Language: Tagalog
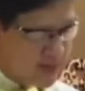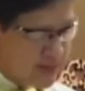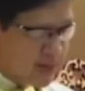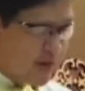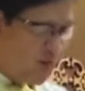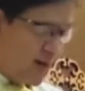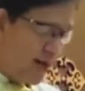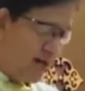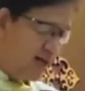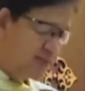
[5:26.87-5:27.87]

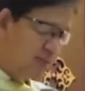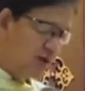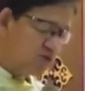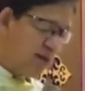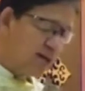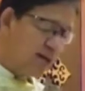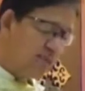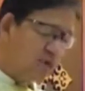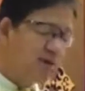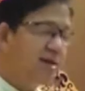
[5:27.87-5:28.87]
Taliwala sa dautang
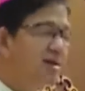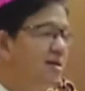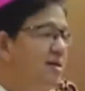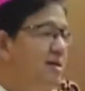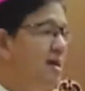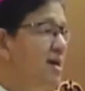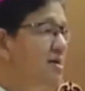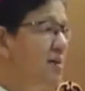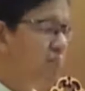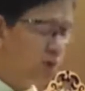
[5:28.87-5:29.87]
kinabuhi nga iyang
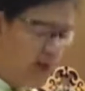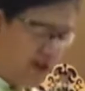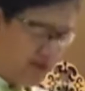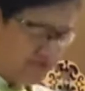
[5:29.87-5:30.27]
gipuy-an.